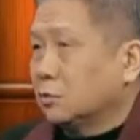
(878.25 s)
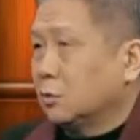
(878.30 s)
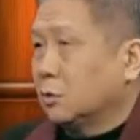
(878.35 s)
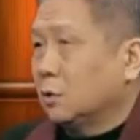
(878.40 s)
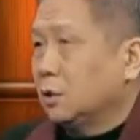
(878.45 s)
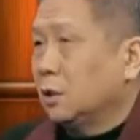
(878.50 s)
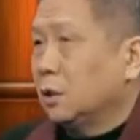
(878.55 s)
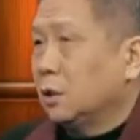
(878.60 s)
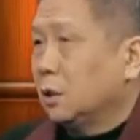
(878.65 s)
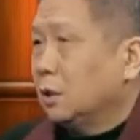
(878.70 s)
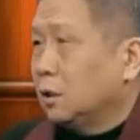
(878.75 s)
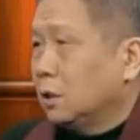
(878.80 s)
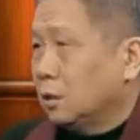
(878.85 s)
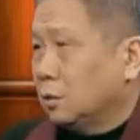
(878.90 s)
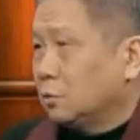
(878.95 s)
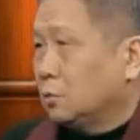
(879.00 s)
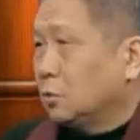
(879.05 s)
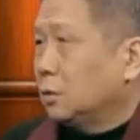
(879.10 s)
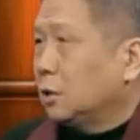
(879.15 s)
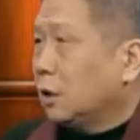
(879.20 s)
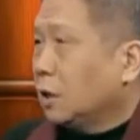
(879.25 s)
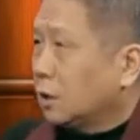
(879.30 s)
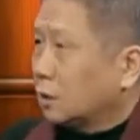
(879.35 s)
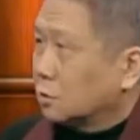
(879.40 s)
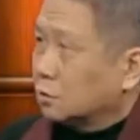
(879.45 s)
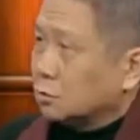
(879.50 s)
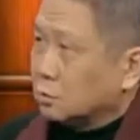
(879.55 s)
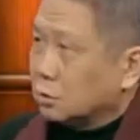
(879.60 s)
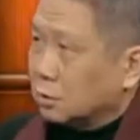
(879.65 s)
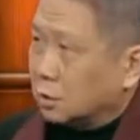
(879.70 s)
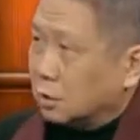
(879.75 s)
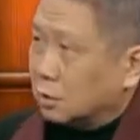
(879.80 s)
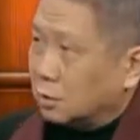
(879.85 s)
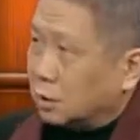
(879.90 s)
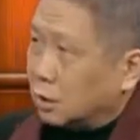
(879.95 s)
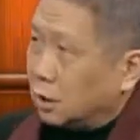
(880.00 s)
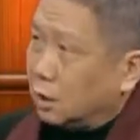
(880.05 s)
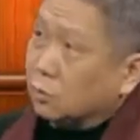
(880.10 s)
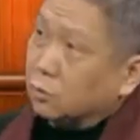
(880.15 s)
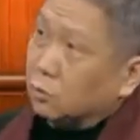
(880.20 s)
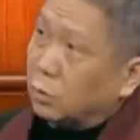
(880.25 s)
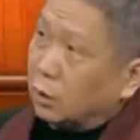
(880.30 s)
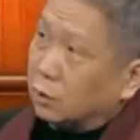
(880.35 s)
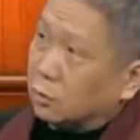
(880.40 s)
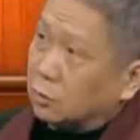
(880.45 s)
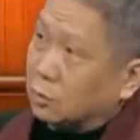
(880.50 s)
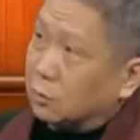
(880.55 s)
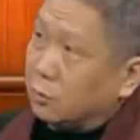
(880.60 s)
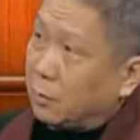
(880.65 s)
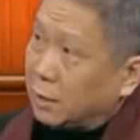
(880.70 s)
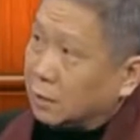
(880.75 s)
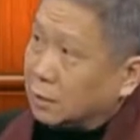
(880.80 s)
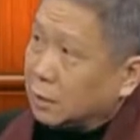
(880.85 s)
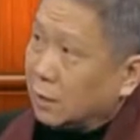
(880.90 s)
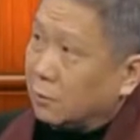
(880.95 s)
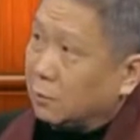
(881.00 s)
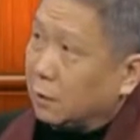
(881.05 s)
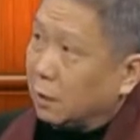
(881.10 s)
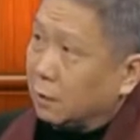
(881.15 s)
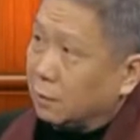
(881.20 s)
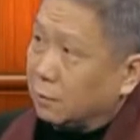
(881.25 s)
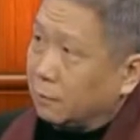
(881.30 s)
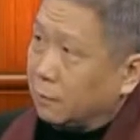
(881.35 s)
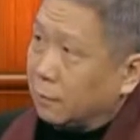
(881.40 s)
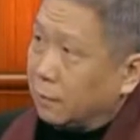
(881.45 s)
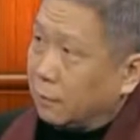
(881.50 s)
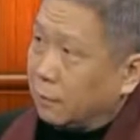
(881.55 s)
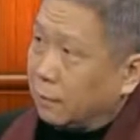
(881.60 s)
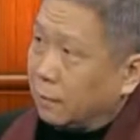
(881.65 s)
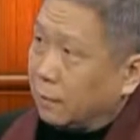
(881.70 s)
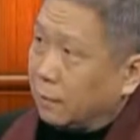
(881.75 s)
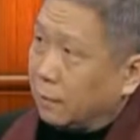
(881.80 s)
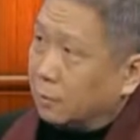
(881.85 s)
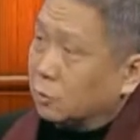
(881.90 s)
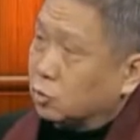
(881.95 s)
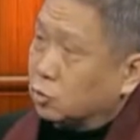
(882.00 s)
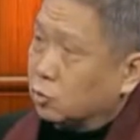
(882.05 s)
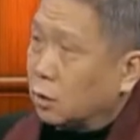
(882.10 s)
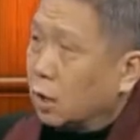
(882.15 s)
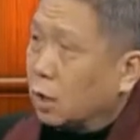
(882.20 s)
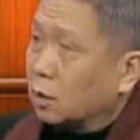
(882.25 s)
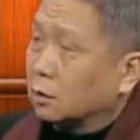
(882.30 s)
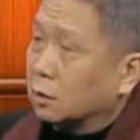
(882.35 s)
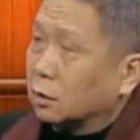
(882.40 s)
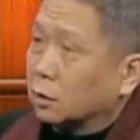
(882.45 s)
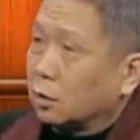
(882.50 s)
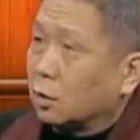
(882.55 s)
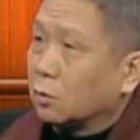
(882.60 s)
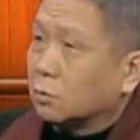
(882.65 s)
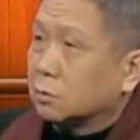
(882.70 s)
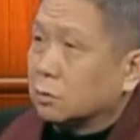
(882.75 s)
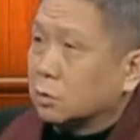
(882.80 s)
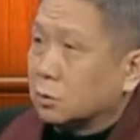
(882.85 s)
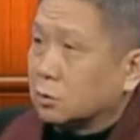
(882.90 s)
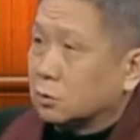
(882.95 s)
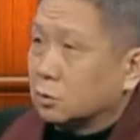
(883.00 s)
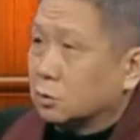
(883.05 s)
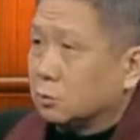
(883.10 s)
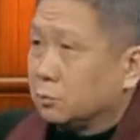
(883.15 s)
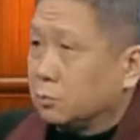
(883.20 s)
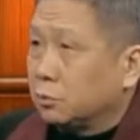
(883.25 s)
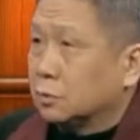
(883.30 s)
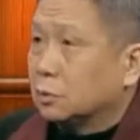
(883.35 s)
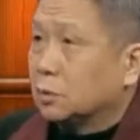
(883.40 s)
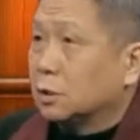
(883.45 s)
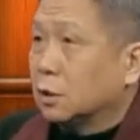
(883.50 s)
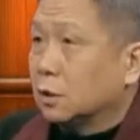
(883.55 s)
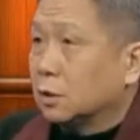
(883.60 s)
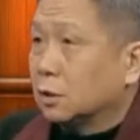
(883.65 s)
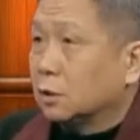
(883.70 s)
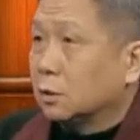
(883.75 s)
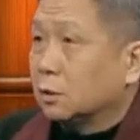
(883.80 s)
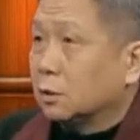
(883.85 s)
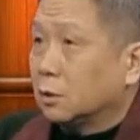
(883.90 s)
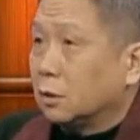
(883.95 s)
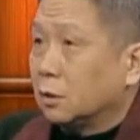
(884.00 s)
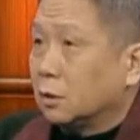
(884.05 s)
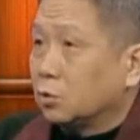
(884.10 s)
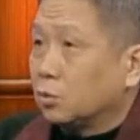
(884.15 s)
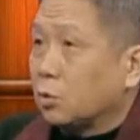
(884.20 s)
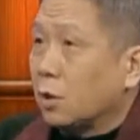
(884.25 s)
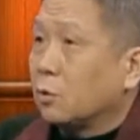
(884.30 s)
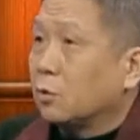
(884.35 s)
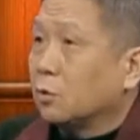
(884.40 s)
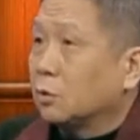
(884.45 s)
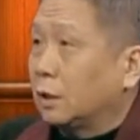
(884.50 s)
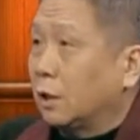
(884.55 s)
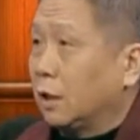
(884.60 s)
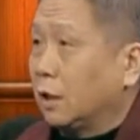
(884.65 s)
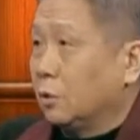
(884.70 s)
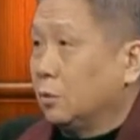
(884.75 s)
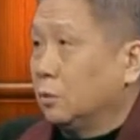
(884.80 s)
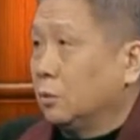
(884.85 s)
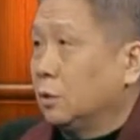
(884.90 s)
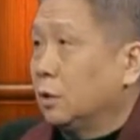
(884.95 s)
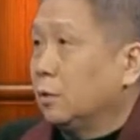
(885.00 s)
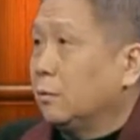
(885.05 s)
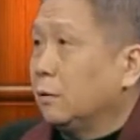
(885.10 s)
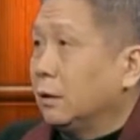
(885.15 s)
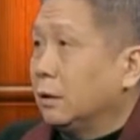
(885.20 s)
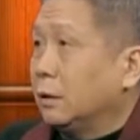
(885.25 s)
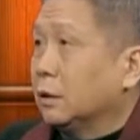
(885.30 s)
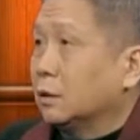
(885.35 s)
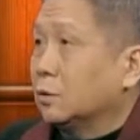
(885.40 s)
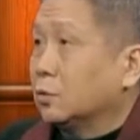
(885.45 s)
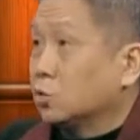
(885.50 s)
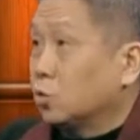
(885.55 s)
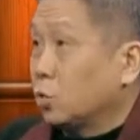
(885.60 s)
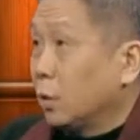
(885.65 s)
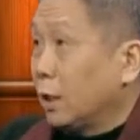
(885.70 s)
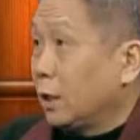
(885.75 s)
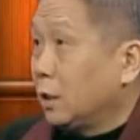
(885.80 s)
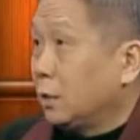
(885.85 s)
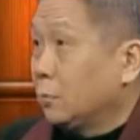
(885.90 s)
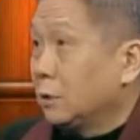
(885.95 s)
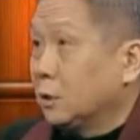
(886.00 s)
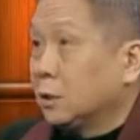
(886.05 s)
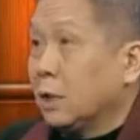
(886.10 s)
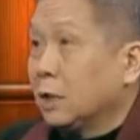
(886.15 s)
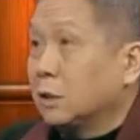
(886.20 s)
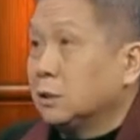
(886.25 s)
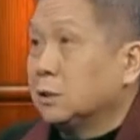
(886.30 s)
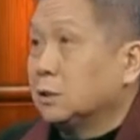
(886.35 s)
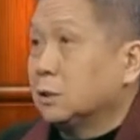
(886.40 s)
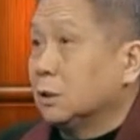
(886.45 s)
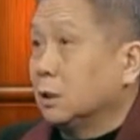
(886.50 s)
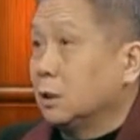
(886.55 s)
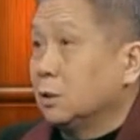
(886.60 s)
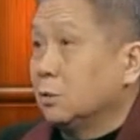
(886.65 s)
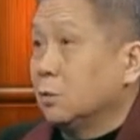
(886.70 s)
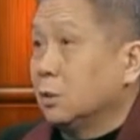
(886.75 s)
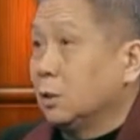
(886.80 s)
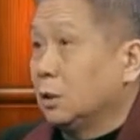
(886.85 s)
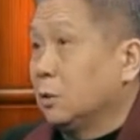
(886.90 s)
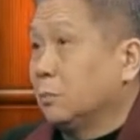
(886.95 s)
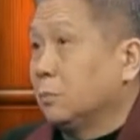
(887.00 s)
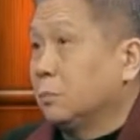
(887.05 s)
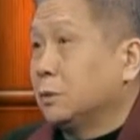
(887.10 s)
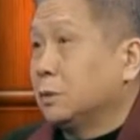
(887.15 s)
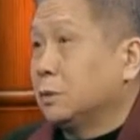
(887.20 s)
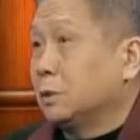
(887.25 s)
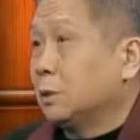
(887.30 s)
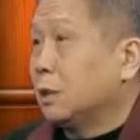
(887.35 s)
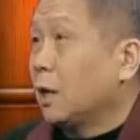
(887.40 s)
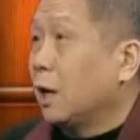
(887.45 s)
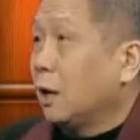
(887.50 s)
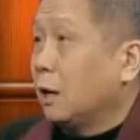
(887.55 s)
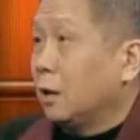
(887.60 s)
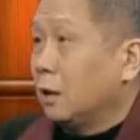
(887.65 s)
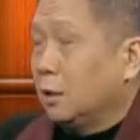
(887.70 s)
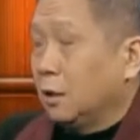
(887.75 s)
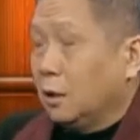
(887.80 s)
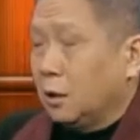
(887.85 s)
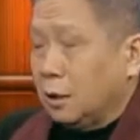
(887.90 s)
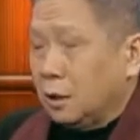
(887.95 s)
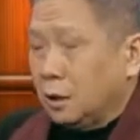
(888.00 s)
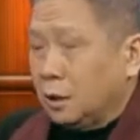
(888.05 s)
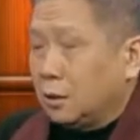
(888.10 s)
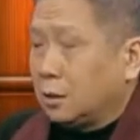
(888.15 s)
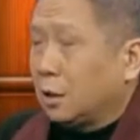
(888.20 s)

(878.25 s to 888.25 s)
说说那个就是提出来就是卖钱嘛，嗯，那么主要的投资就是铺设专用铁路，因为那水你不能拿汽车运，那不值当。嗯嗯。